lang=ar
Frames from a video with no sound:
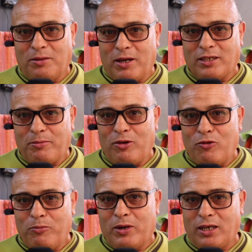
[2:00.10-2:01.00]
زعما
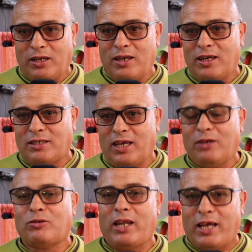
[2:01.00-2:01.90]
كتهملهم بكري كنا
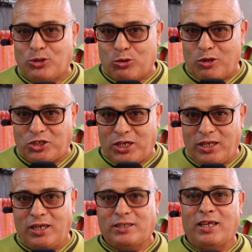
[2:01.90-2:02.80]
كتساين حتى العاشوره نشري
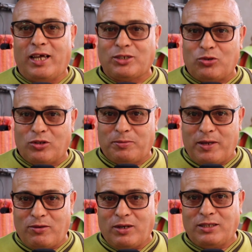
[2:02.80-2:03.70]
ليك حتى العاشوره
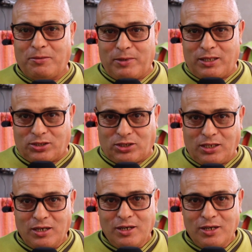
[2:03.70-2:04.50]
تبان وكان تيبان داك الشيء